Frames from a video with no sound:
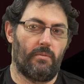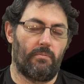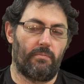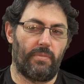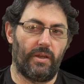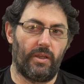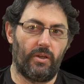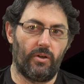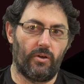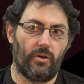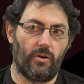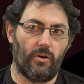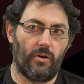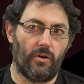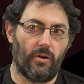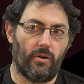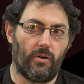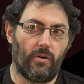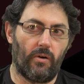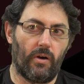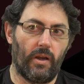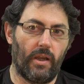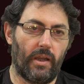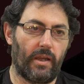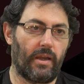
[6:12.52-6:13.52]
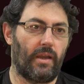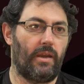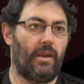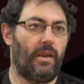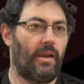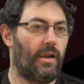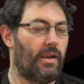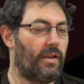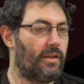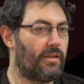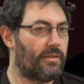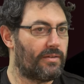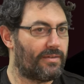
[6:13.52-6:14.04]
pero en
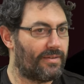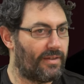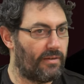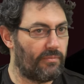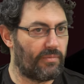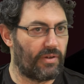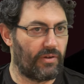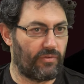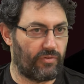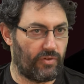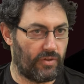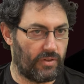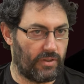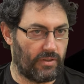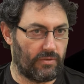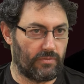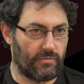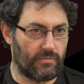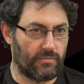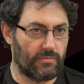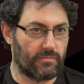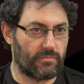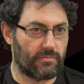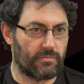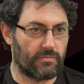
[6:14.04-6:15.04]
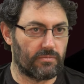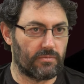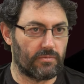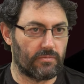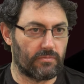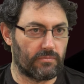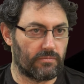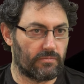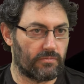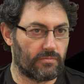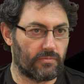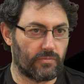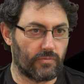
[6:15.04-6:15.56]
general siempre fue
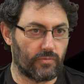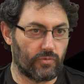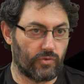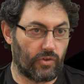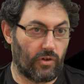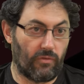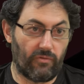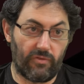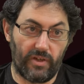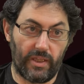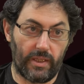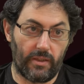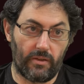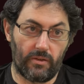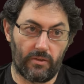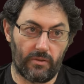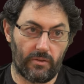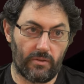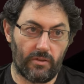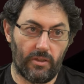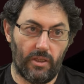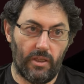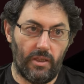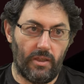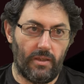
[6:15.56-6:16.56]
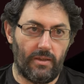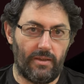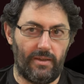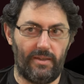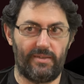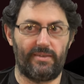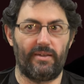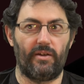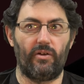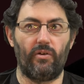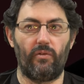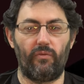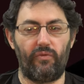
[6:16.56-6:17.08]
un, conflicto. Y
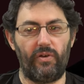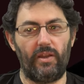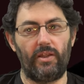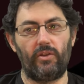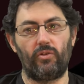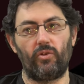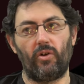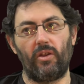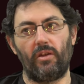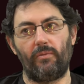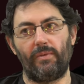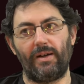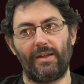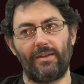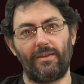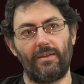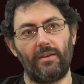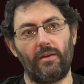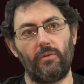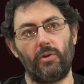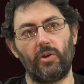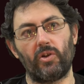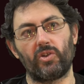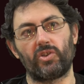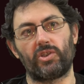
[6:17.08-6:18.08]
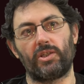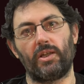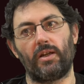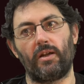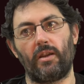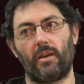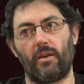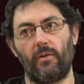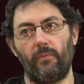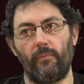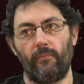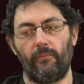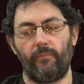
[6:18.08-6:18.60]
ese conflicto además debió
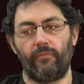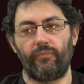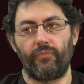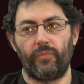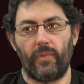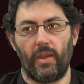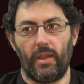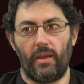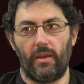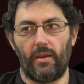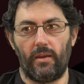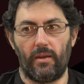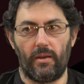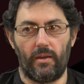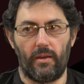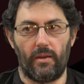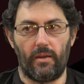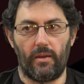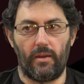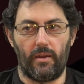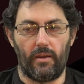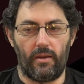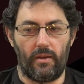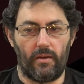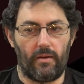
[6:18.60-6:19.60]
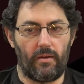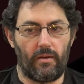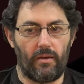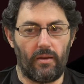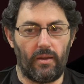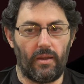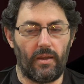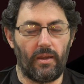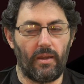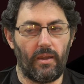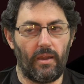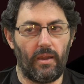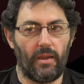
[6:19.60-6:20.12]
ser,
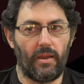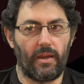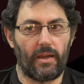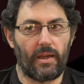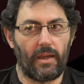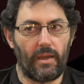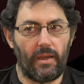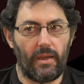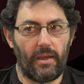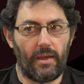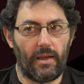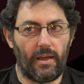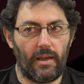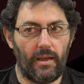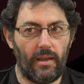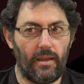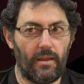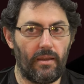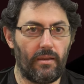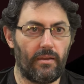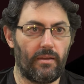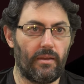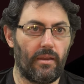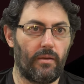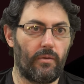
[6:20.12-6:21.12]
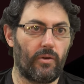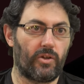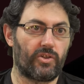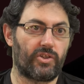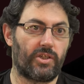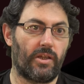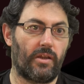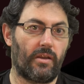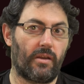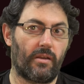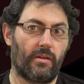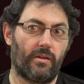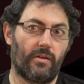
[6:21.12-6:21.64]
eh, en, general, debió
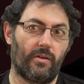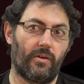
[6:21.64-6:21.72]
ser